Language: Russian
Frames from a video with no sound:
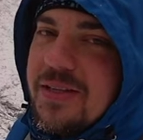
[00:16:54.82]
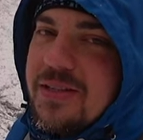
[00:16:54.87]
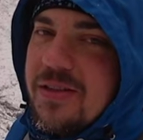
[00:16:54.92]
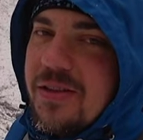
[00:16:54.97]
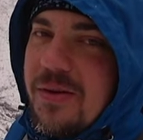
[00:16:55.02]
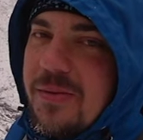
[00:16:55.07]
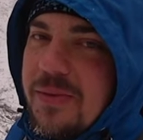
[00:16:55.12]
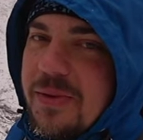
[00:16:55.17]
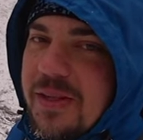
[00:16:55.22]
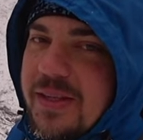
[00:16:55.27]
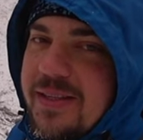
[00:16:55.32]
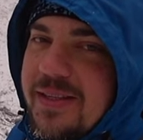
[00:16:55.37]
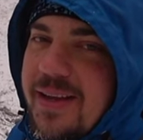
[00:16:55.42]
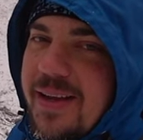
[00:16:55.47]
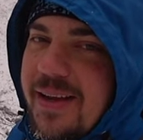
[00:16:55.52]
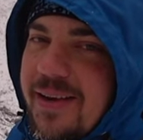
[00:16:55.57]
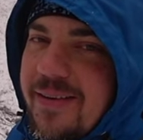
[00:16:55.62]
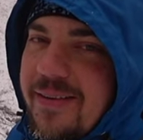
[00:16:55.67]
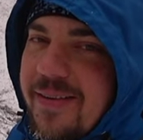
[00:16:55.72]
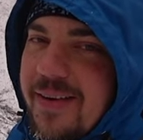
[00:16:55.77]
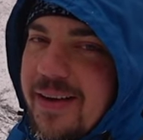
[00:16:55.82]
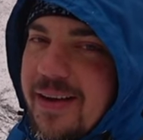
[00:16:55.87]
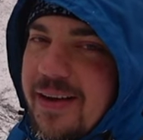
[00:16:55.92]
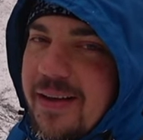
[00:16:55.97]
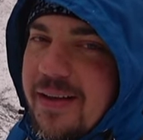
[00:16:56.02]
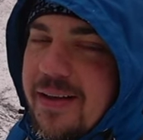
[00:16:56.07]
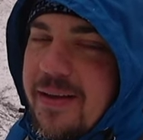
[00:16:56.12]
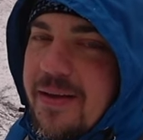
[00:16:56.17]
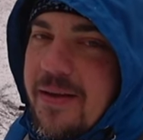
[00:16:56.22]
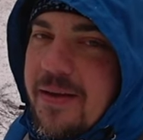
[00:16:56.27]
сломано дерево,
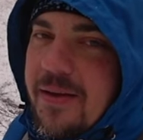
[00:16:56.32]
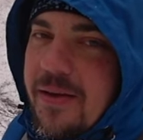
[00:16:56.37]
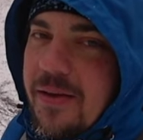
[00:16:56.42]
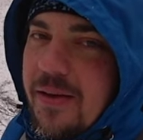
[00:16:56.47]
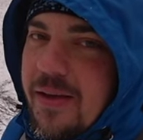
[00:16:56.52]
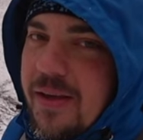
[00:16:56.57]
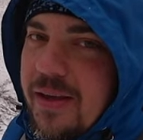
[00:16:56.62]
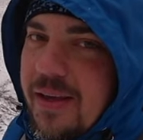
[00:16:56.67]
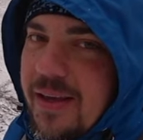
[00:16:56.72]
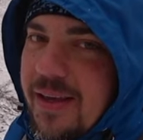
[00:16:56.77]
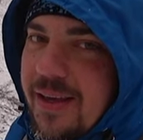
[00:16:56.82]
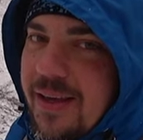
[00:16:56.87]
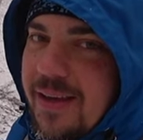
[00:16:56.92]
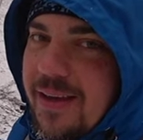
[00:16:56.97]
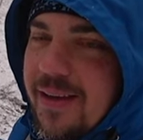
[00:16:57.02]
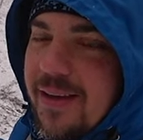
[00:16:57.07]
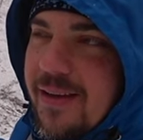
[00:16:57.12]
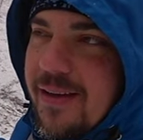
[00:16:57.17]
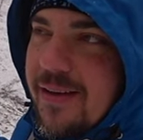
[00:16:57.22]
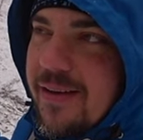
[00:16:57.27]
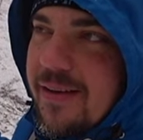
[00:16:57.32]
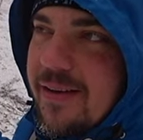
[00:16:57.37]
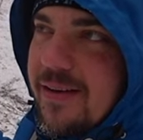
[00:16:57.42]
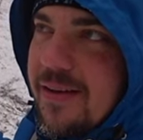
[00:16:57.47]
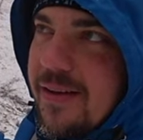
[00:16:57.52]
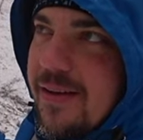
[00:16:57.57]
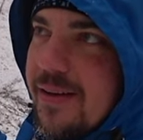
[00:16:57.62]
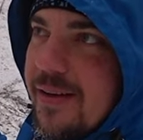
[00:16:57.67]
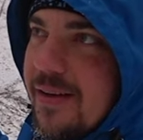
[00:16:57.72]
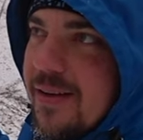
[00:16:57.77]
и
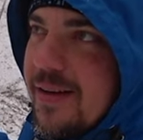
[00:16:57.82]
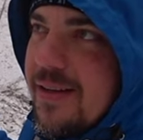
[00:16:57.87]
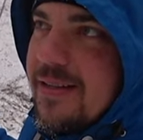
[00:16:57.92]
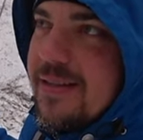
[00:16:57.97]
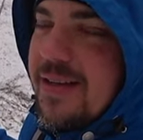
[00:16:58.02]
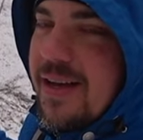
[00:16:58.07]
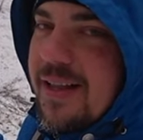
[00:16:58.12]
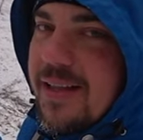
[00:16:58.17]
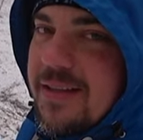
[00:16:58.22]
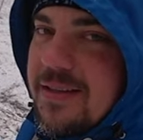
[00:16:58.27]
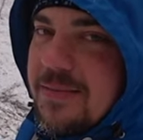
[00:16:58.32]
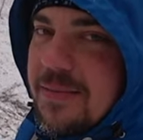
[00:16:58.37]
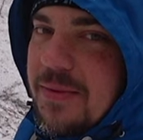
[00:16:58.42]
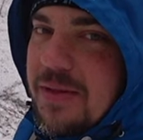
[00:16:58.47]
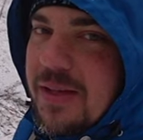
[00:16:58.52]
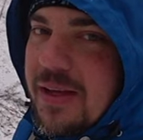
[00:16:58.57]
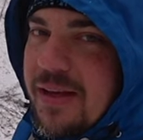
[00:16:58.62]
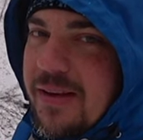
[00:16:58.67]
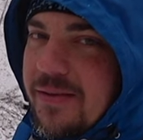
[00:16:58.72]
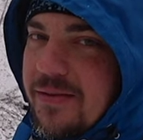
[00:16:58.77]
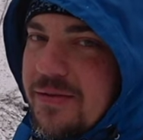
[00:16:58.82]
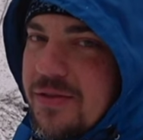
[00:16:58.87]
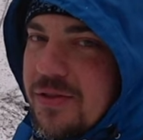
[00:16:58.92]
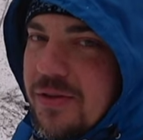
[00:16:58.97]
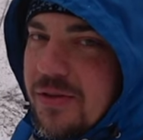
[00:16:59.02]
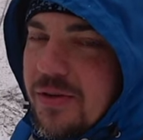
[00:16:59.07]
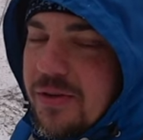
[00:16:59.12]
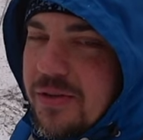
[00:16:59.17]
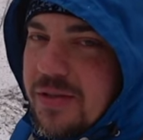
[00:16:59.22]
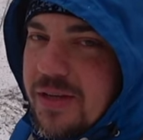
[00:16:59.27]
э, казалось бы, да,
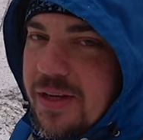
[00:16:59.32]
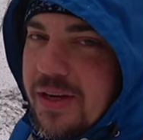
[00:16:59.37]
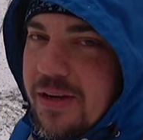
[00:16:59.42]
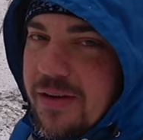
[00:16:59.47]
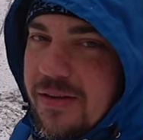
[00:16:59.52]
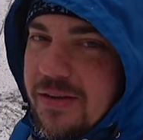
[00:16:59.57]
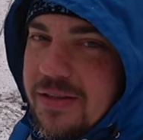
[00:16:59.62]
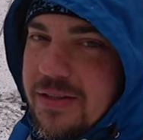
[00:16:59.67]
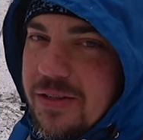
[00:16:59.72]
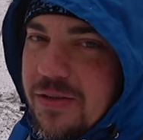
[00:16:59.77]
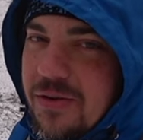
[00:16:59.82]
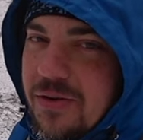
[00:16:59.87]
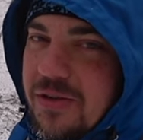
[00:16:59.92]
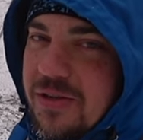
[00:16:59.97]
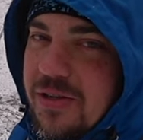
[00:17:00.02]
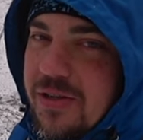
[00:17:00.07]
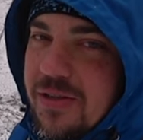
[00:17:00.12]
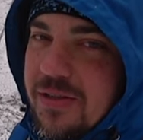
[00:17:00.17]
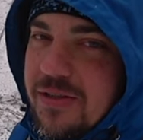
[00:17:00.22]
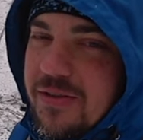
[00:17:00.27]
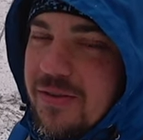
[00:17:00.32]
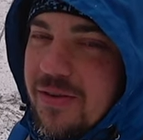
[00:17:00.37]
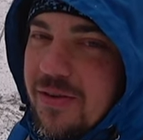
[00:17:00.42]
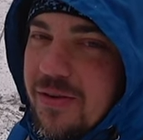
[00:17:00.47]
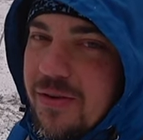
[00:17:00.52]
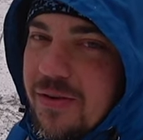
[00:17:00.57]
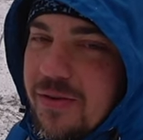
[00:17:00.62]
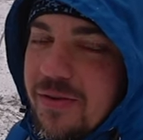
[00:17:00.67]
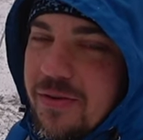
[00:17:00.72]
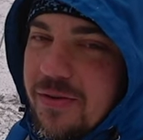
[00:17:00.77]
все, дерево закончило
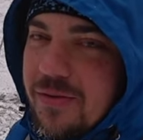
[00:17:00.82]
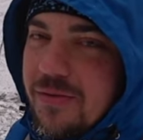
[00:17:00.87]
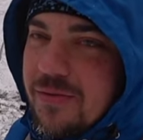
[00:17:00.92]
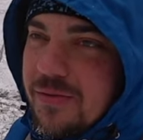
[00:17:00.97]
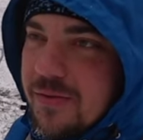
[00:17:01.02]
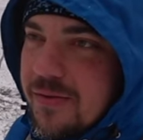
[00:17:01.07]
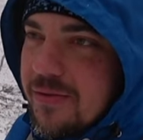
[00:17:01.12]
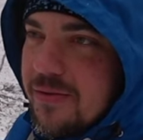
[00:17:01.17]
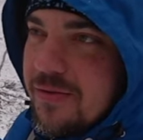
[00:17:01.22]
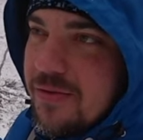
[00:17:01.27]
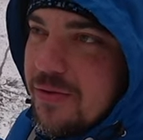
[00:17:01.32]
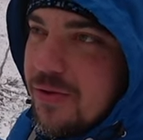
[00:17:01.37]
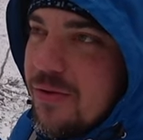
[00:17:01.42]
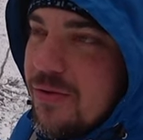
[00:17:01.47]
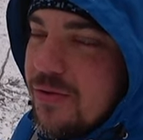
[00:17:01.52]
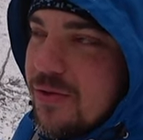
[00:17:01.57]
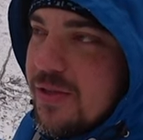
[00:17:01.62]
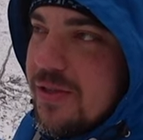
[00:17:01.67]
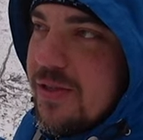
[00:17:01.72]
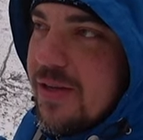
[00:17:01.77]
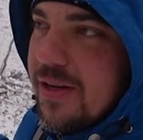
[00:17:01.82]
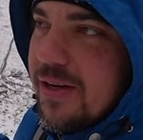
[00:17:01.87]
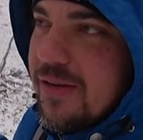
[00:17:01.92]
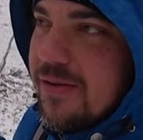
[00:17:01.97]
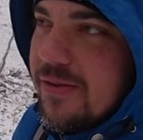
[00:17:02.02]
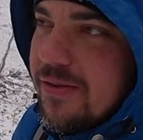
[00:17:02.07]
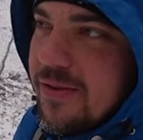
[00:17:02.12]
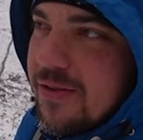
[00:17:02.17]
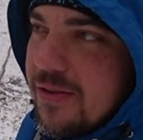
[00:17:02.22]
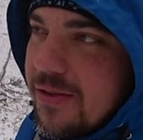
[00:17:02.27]
свое, ну, все уже,
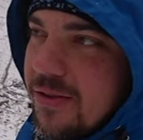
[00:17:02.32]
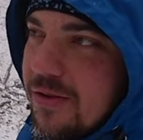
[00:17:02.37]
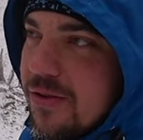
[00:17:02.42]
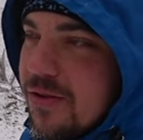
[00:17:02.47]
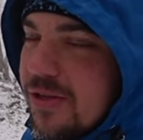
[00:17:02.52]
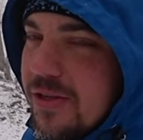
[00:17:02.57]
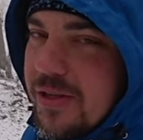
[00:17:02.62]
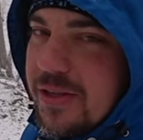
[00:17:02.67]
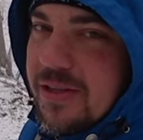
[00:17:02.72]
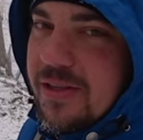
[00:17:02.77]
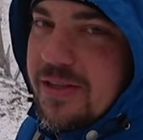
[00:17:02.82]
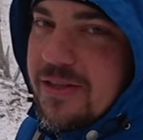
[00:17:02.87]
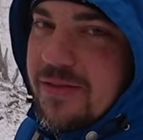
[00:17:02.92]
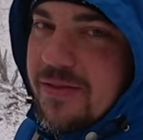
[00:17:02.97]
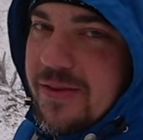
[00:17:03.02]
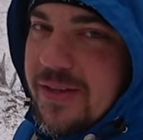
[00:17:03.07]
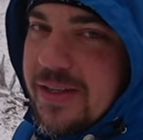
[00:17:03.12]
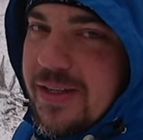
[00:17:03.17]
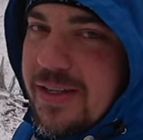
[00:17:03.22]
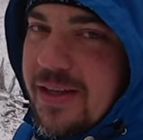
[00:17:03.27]
дерево дожило до своих